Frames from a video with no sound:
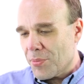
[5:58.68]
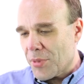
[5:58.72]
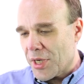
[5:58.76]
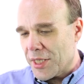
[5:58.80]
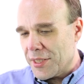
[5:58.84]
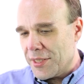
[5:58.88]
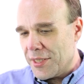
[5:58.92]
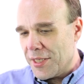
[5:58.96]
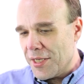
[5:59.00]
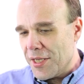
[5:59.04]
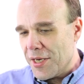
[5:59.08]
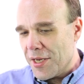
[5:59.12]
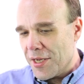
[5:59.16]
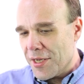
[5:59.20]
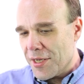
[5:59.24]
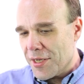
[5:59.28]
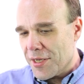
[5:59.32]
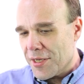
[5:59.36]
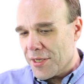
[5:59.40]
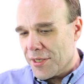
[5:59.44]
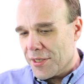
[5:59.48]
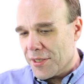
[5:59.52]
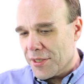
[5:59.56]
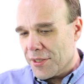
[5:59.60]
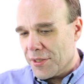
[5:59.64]

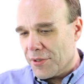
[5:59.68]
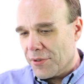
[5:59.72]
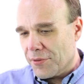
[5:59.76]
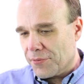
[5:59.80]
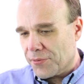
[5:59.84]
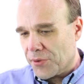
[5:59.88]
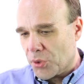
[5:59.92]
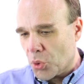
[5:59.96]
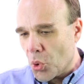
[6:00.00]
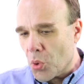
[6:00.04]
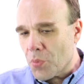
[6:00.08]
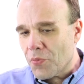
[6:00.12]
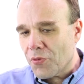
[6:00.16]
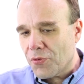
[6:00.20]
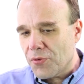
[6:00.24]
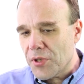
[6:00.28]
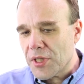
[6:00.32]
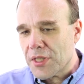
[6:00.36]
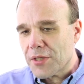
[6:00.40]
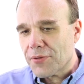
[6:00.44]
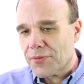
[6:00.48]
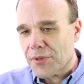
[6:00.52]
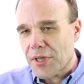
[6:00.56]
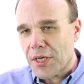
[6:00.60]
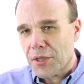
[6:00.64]
материя в том
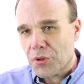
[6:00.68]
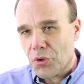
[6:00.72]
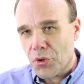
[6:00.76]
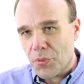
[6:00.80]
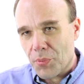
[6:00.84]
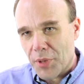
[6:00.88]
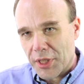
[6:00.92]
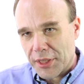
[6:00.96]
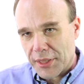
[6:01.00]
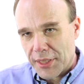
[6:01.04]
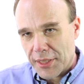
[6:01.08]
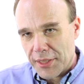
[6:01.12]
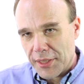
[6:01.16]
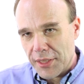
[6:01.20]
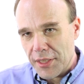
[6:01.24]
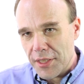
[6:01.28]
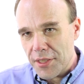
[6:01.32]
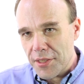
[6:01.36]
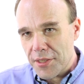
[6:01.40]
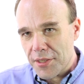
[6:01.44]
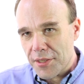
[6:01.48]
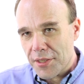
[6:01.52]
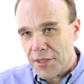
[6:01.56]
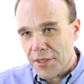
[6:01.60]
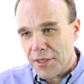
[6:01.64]
виде, в каком она
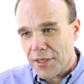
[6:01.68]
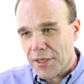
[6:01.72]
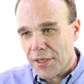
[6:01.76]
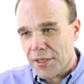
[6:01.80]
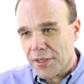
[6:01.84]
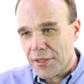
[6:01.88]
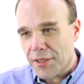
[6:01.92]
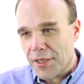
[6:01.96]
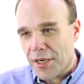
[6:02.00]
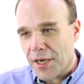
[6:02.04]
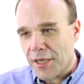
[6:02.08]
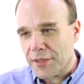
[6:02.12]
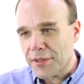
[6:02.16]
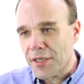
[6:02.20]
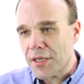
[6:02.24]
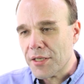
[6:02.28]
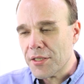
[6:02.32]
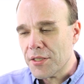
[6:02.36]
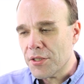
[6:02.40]
есть, она